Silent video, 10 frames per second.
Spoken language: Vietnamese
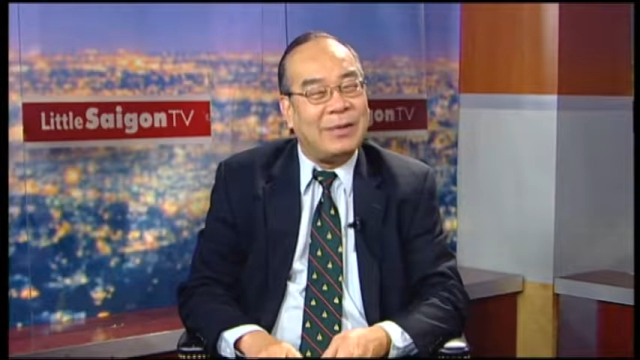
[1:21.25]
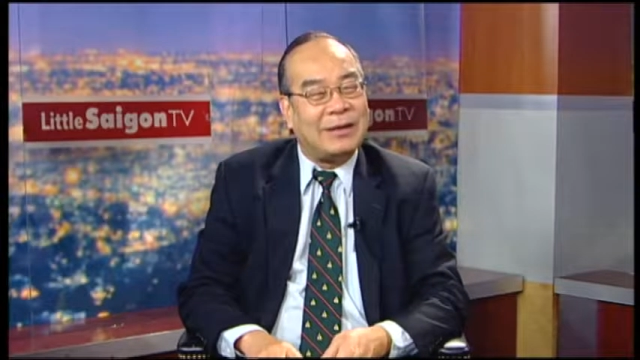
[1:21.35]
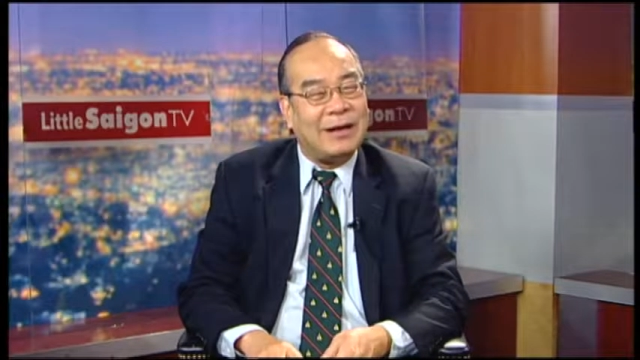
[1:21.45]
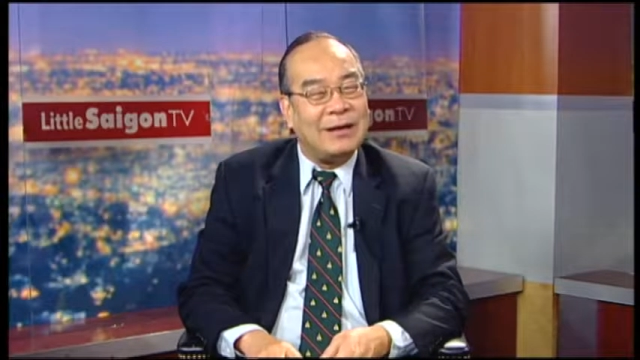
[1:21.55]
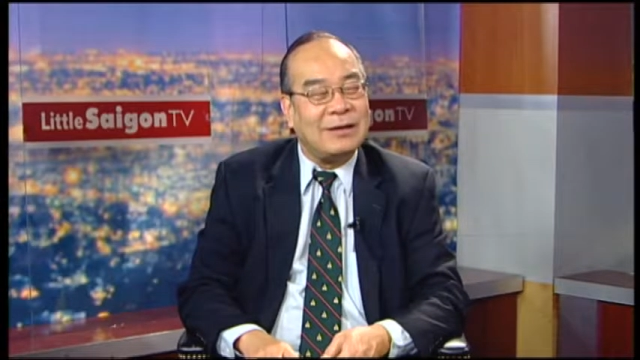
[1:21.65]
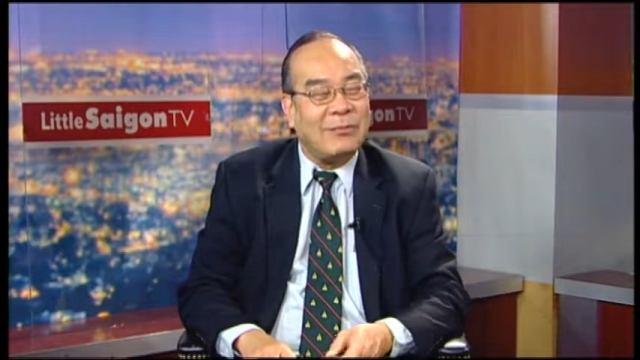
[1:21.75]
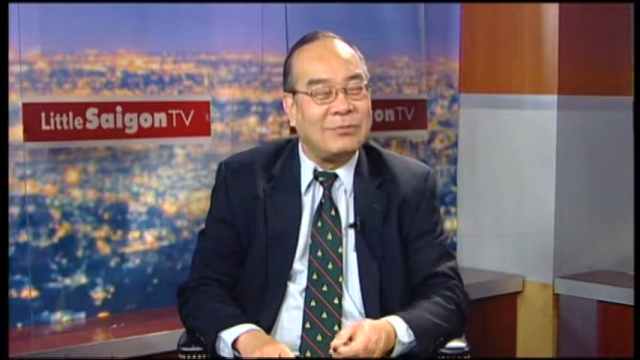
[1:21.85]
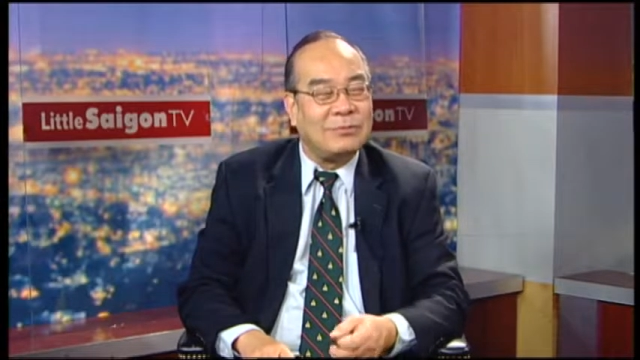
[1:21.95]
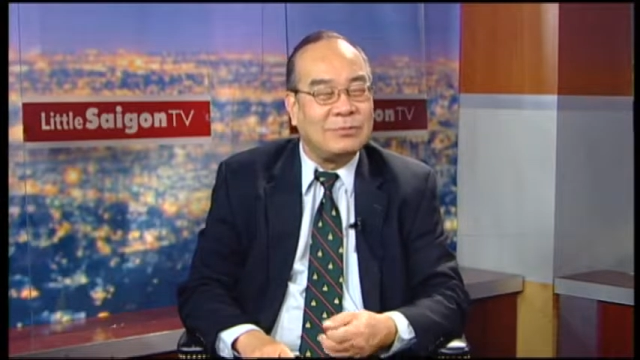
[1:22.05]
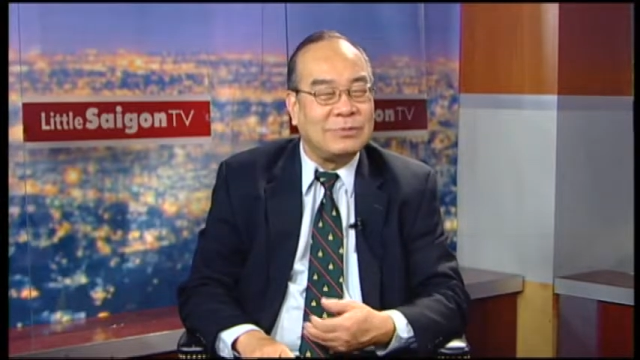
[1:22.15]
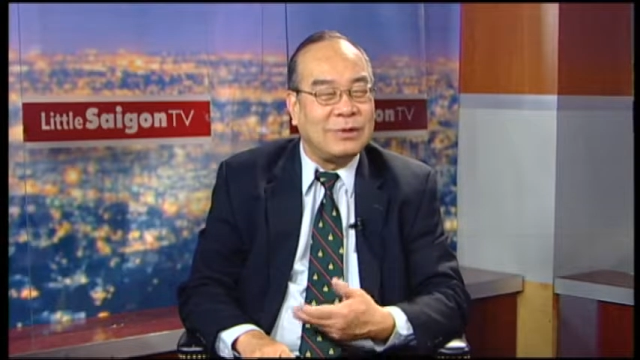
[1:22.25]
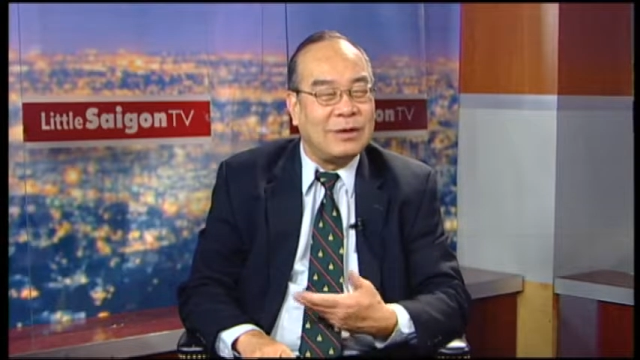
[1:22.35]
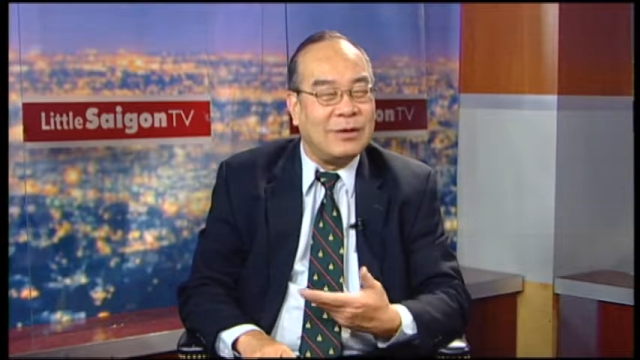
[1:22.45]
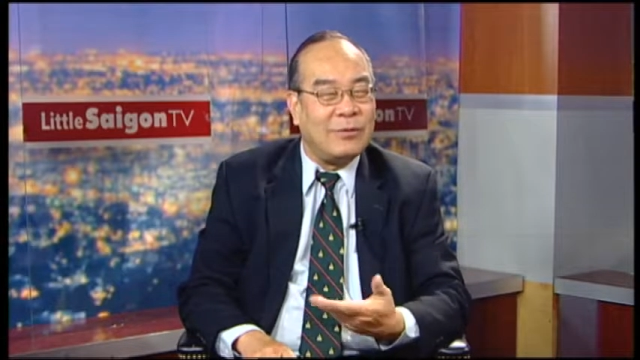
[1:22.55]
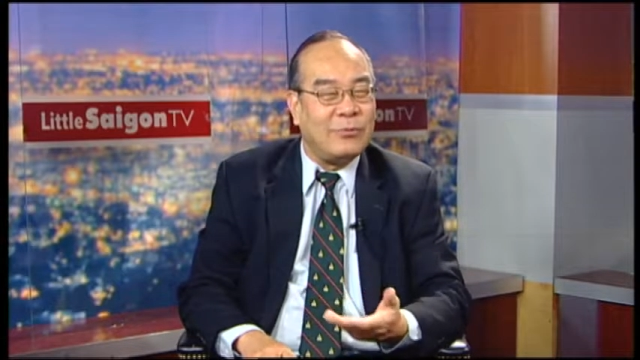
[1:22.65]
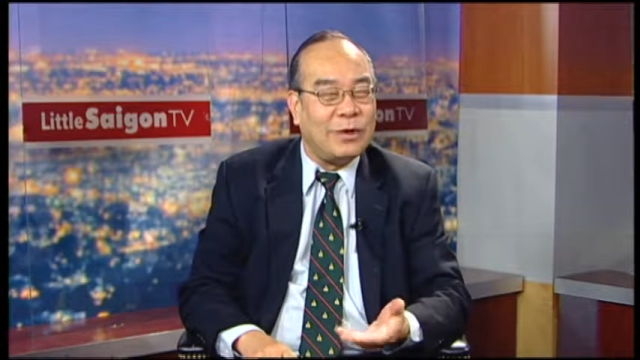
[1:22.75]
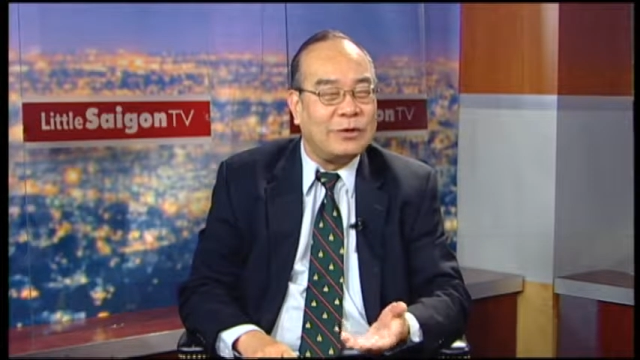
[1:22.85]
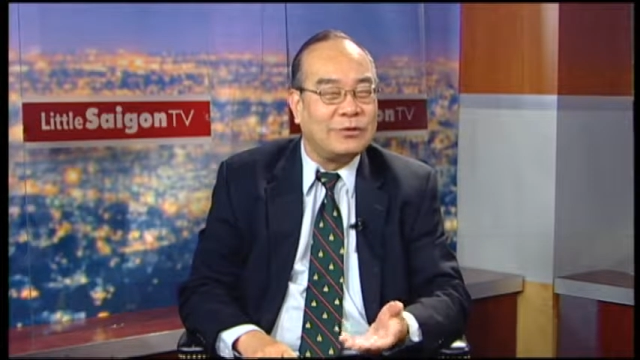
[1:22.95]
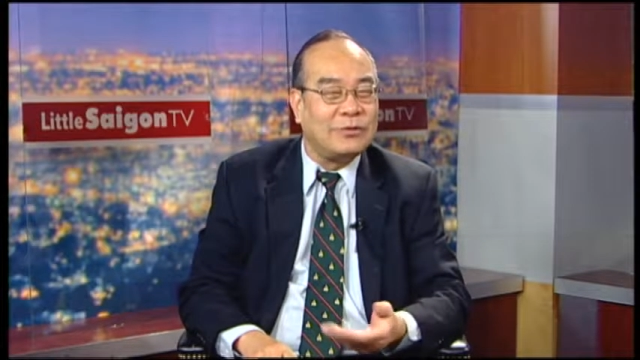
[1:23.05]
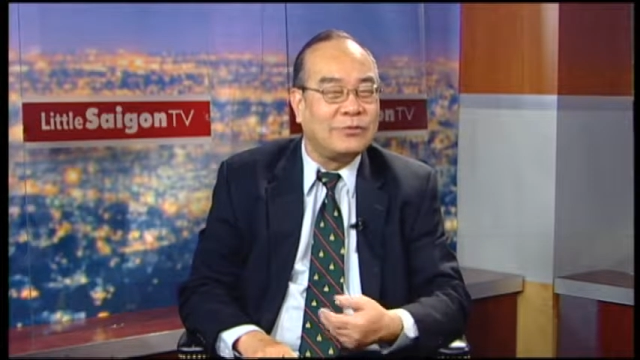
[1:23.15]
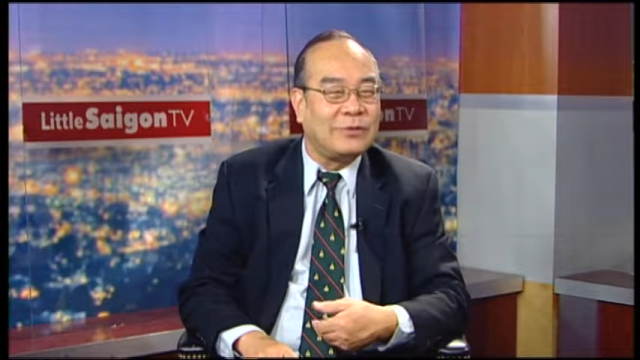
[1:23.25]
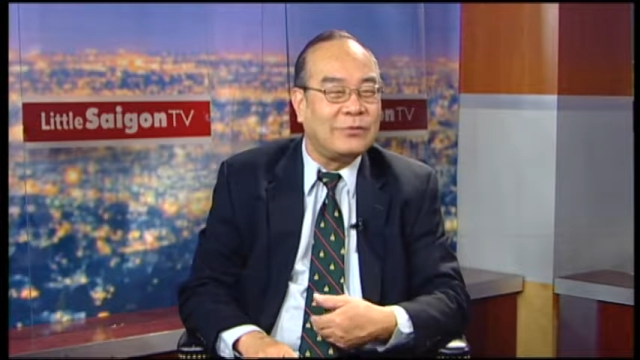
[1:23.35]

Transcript: mà tấn công từ ông Nguyễn Xuân